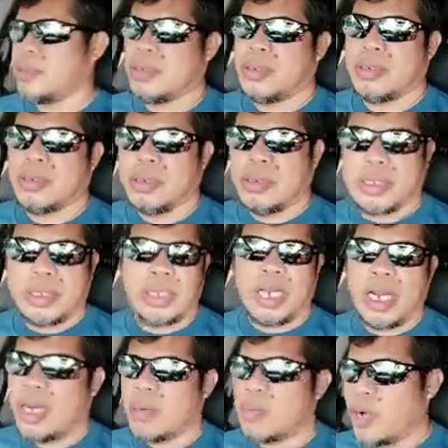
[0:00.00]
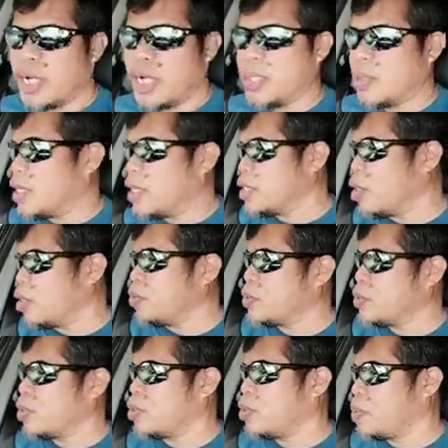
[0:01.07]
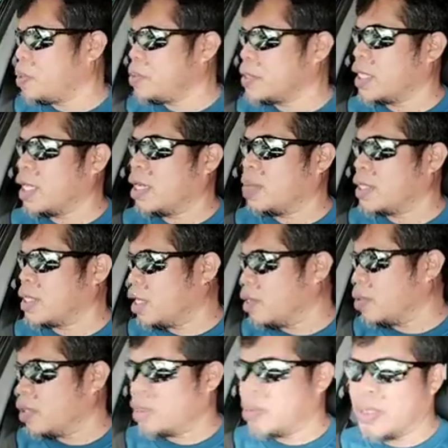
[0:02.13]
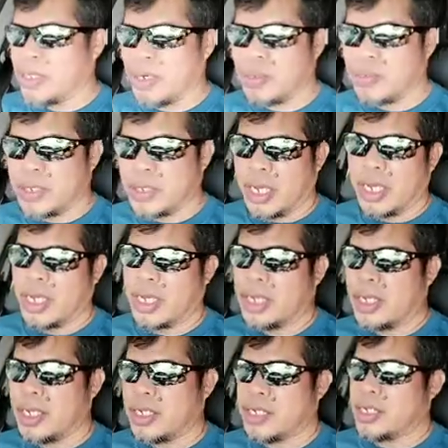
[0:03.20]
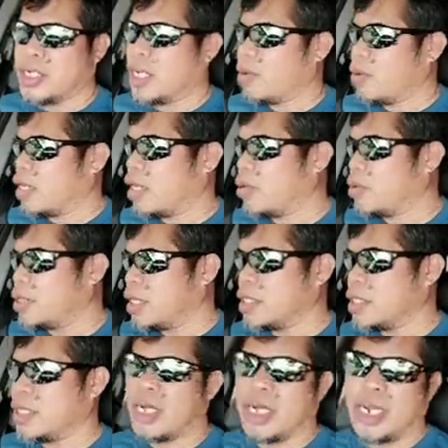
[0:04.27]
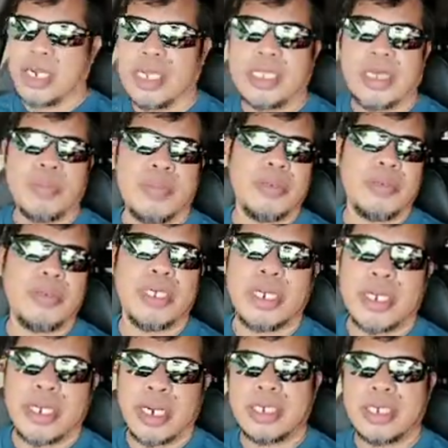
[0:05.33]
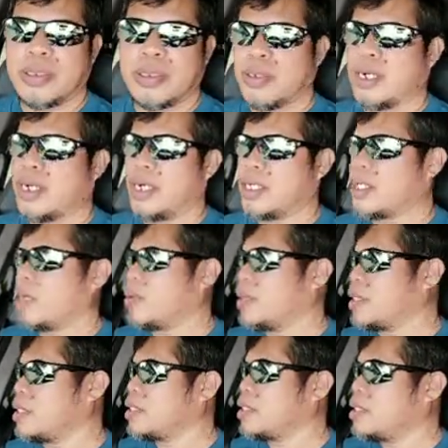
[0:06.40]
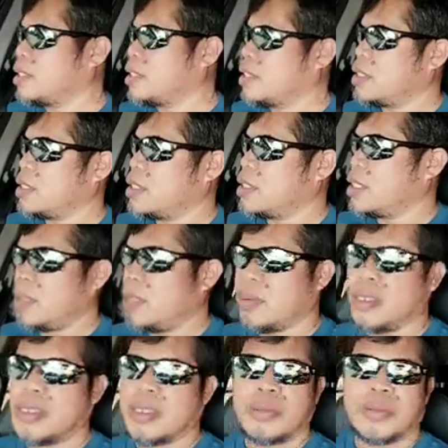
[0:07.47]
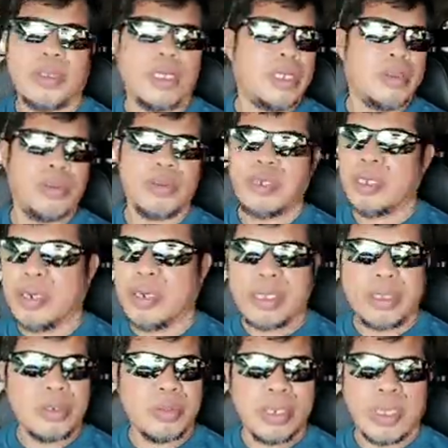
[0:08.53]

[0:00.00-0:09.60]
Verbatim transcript: yun talagang buhay natin mga drops so papasalamat tayo ngayon mga drops dahil sa araw-araw natin na lagi tayong binibigyan ng lakas ng pangangatawan ayun mga drops may hinuli mga drops ha ah.